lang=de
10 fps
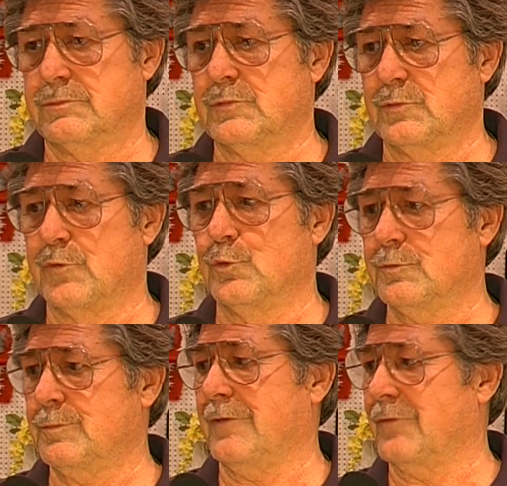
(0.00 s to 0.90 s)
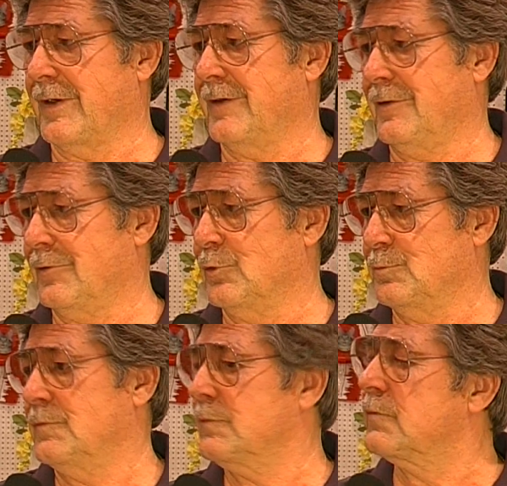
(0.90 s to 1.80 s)
nun sucht man weiter
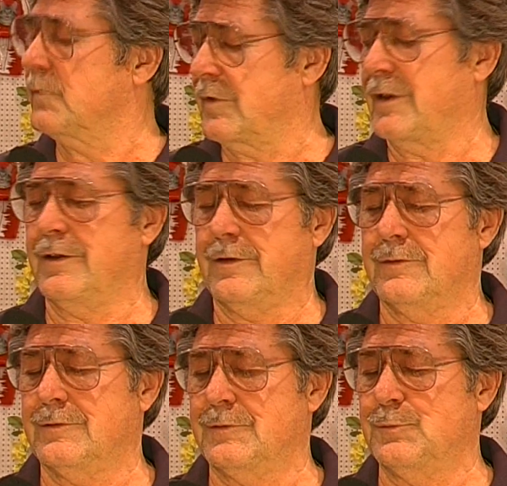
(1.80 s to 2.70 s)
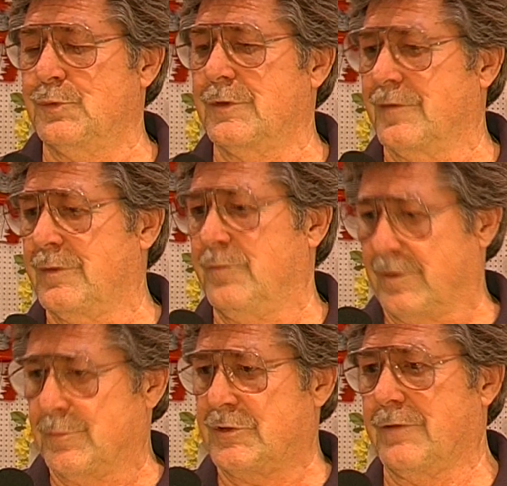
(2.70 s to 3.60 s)
um, weil äh, im Prinzip,
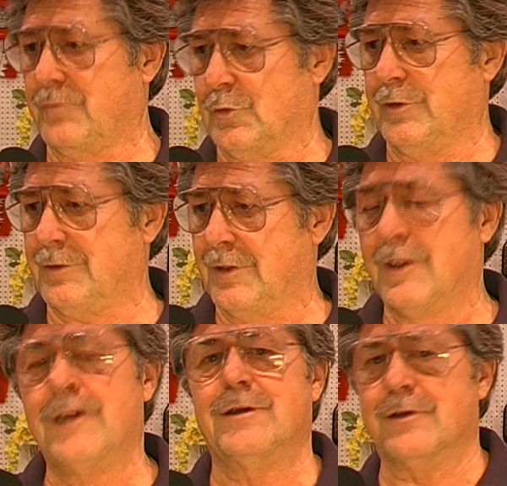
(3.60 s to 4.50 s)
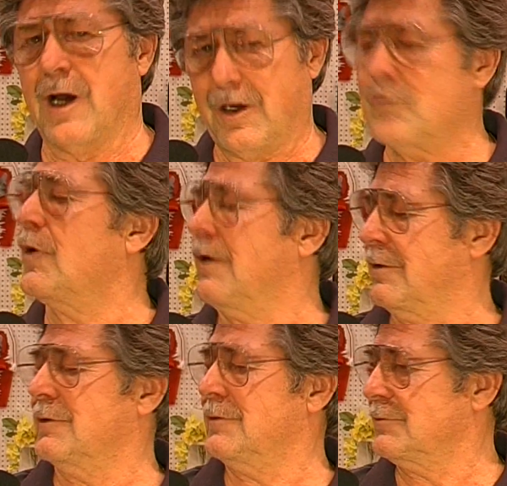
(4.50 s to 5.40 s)
was mich erfreut, die
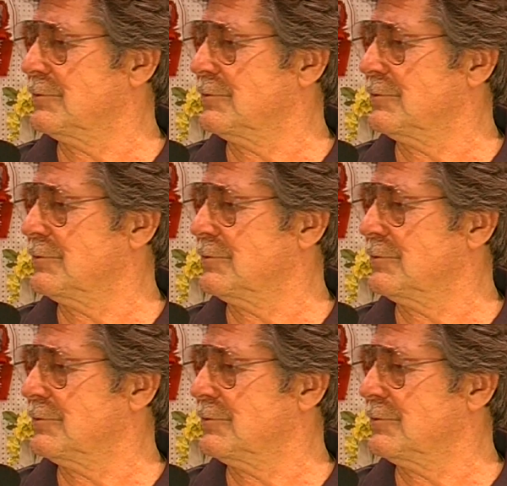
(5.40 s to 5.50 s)
Nachfrage